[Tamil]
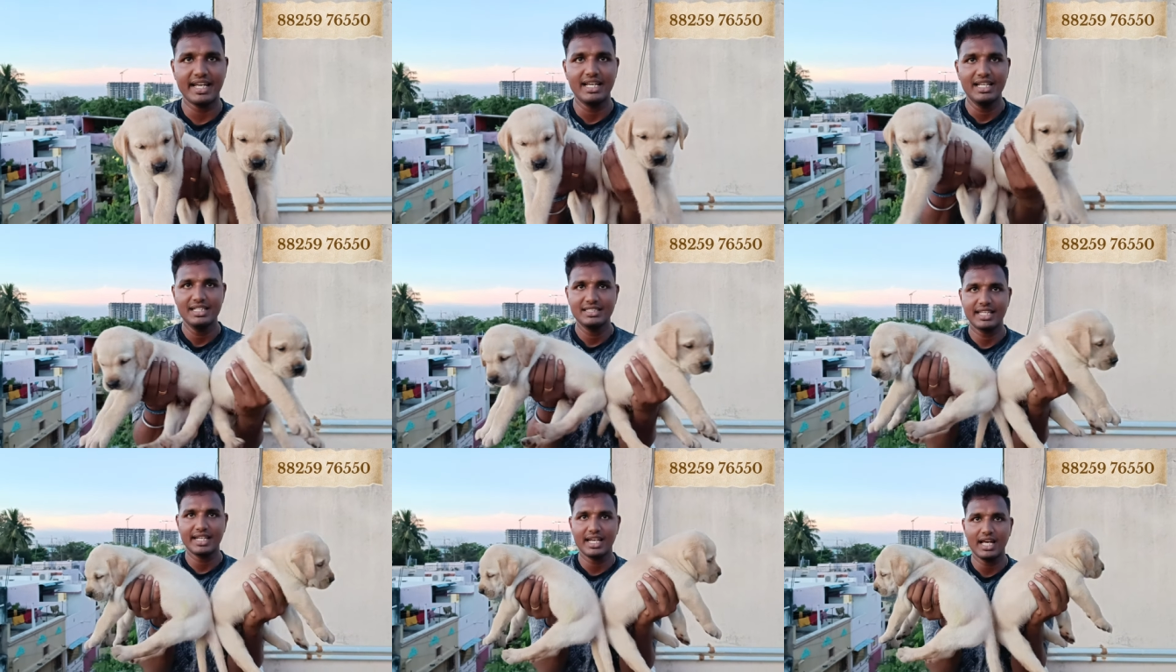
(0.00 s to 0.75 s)
இருக்கு
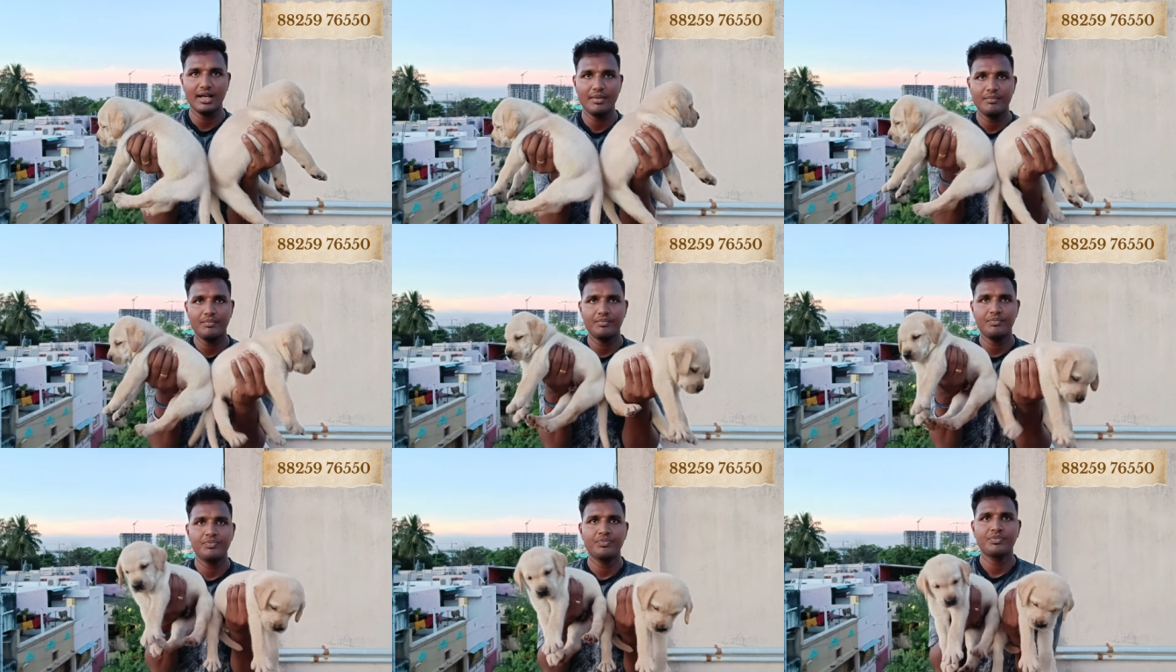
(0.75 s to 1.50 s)
சரிங்களா
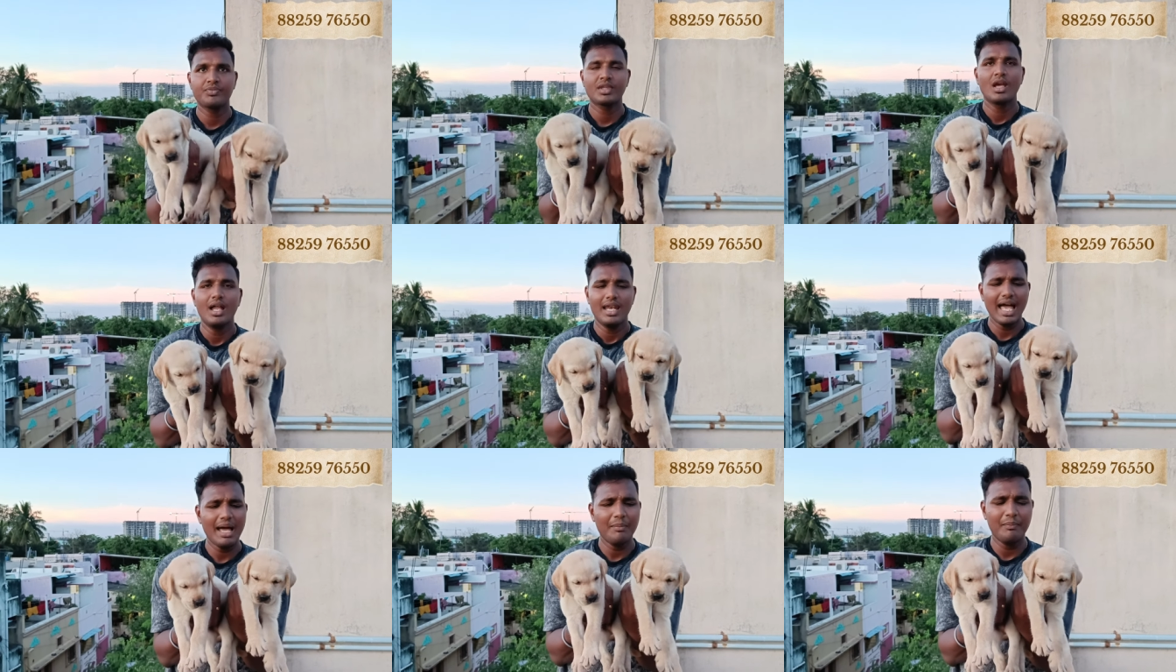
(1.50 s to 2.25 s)

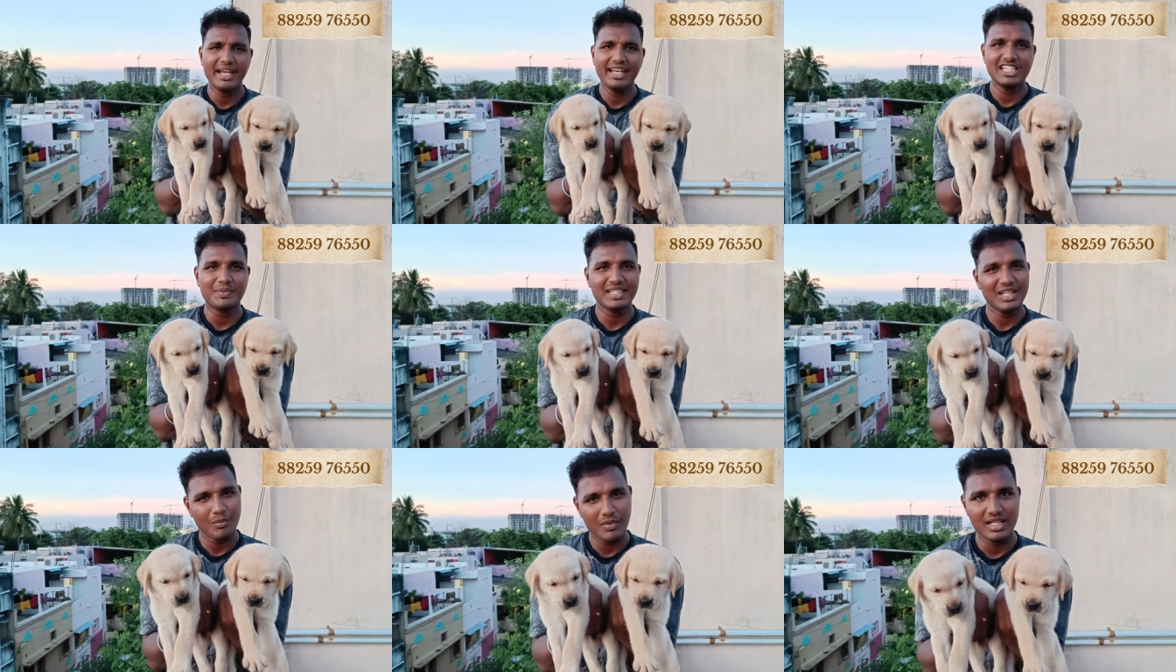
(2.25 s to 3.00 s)
லேப் மெயின்டெனன்ஸ்
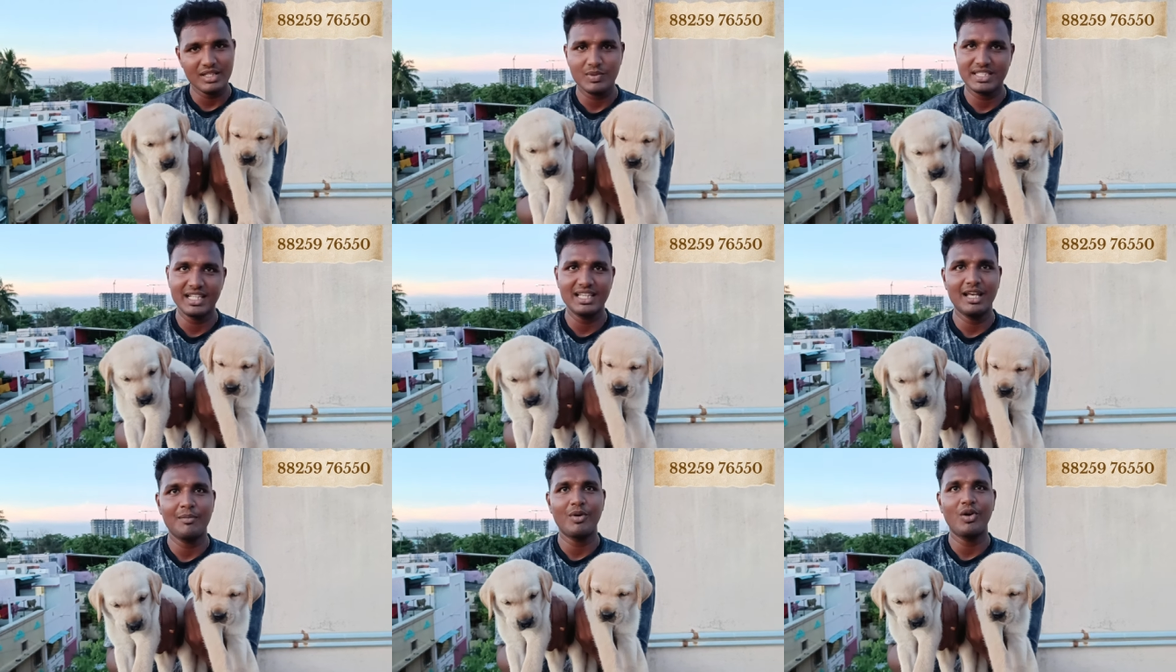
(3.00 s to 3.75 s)
பார்த்தா ரொம்ப இது
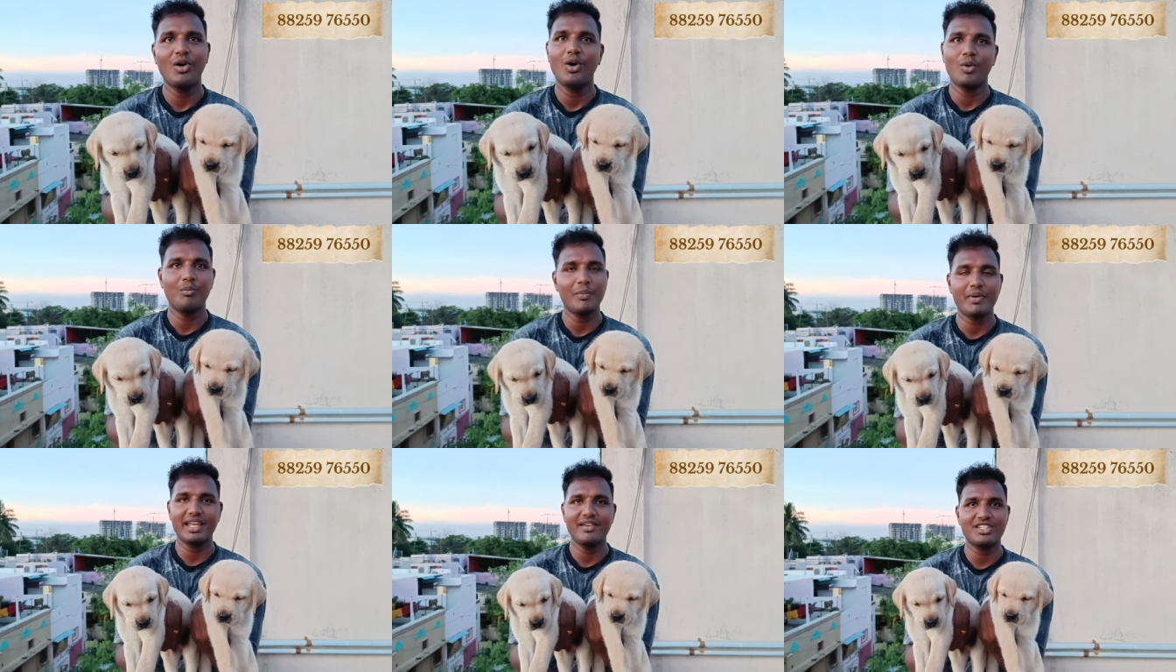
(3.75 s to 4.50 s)
சில் தான் ப்ரோ ரொம்ப
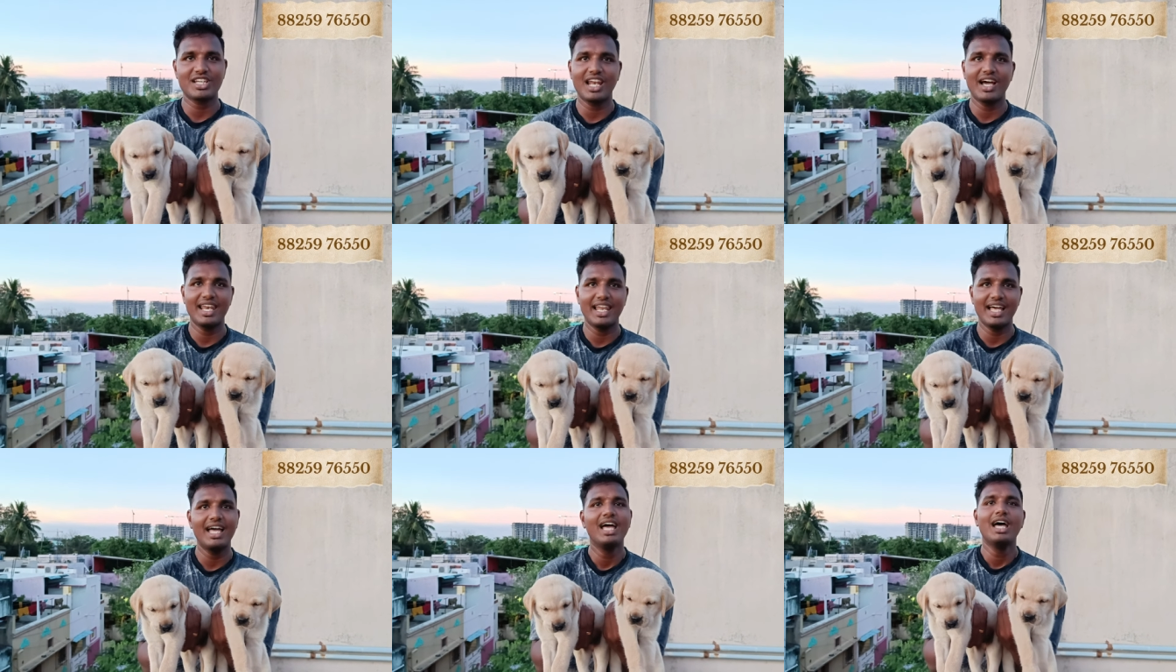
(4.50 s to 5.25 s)
பெரிய விஷயம்லாம்
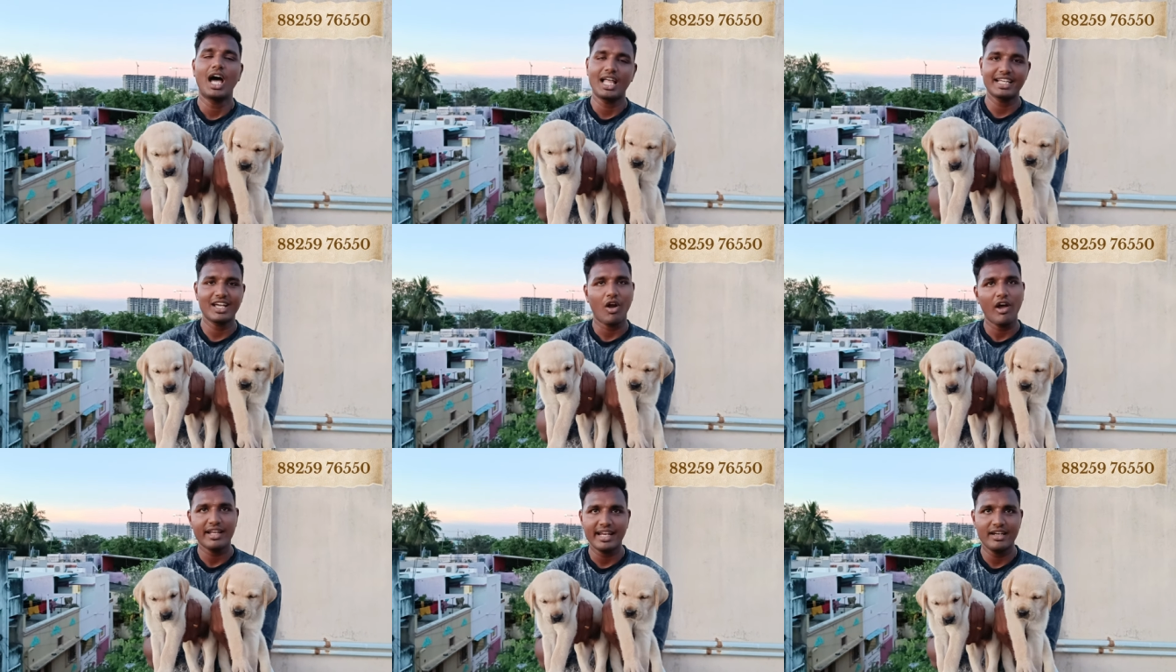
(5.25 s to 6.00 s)
இல்லை அதுக்கு
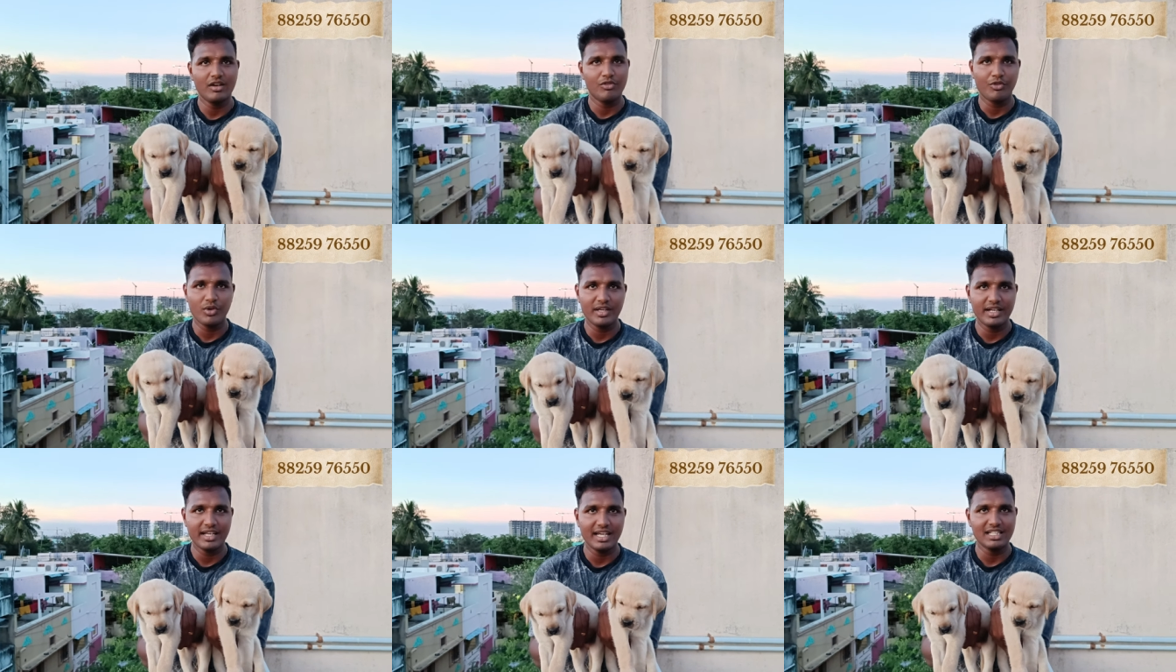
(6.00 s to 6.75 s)
ராயல் கேனின் ஒரு
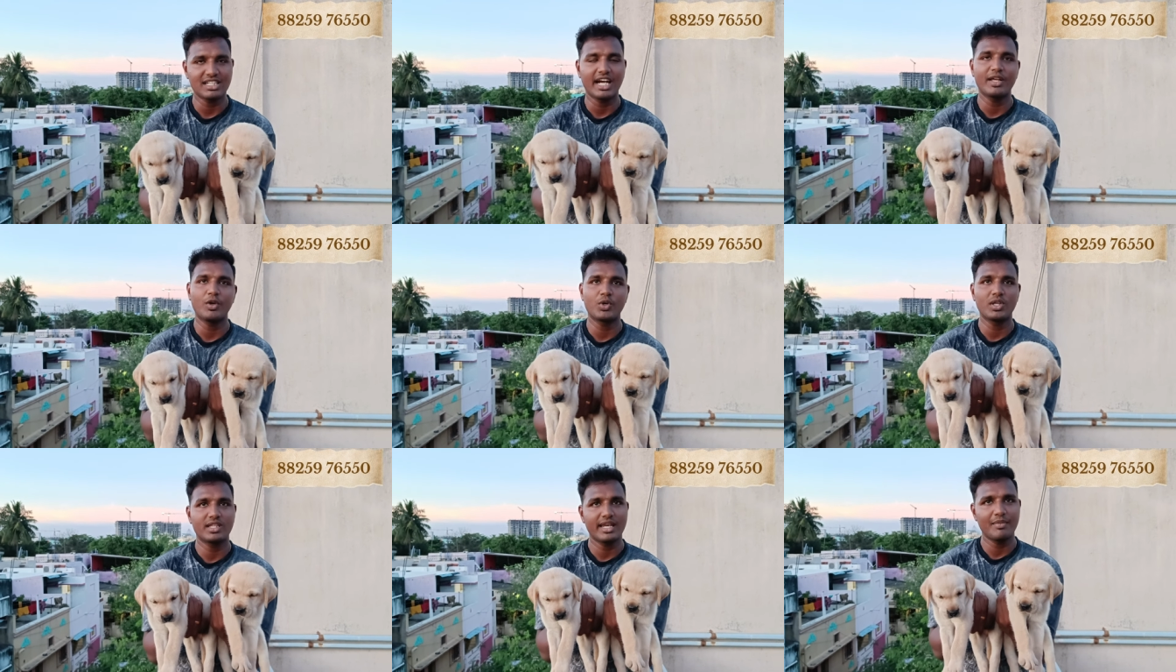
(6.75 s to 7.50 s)
ஃபுட்டு இருக்கு ஸ்டார்டிங்
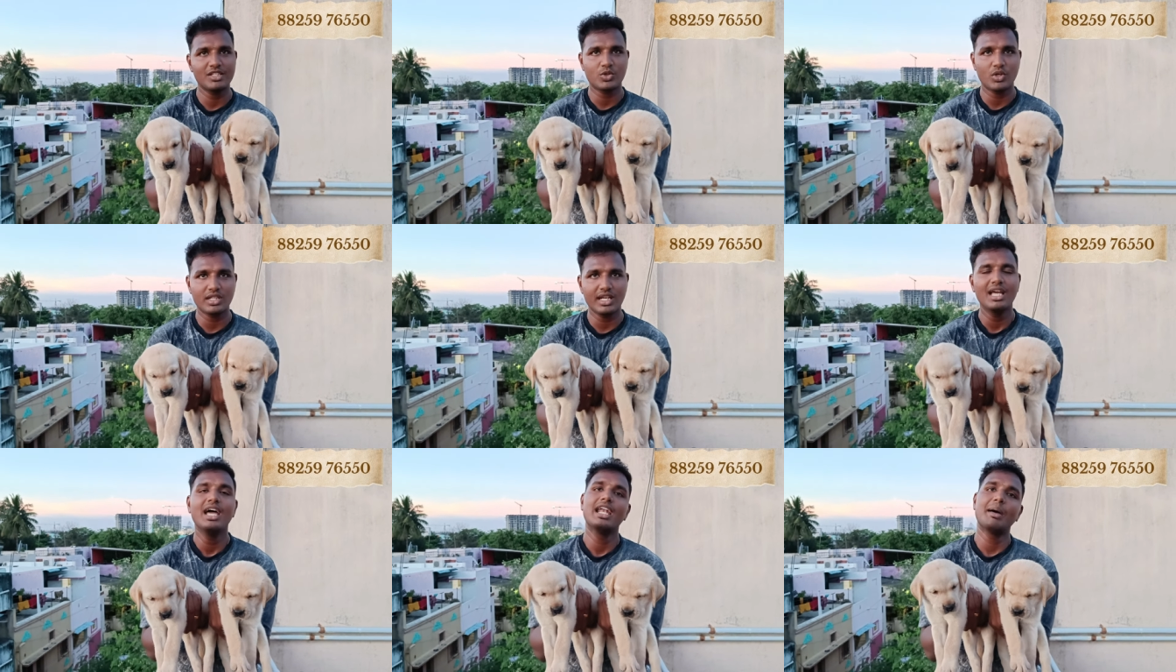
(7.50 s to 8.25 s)
ஒரு டூ த்ரீ மந்த்ஸ் கொடுத்துட்டு